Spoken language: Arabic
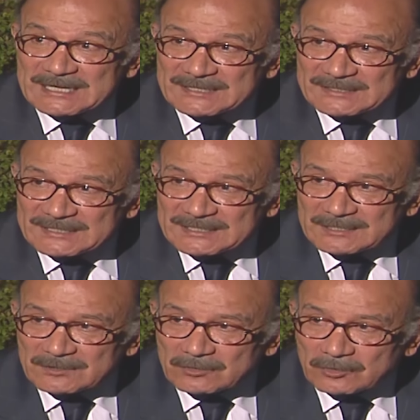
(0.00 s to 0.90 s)
ليه
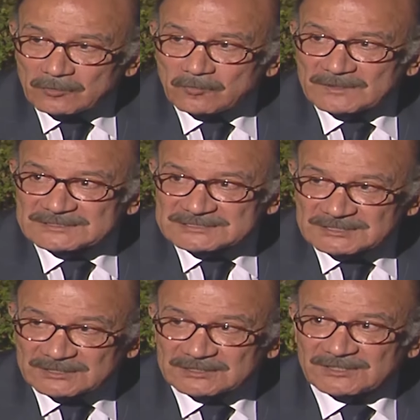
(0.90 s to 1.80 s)
هو
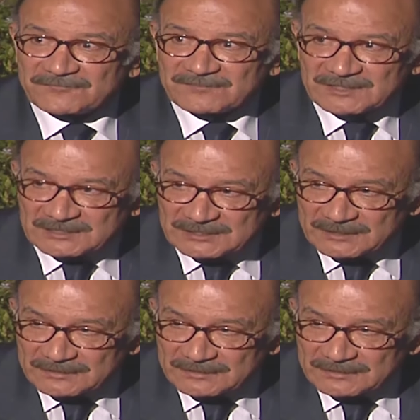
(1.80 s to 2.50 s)
اتصرف كده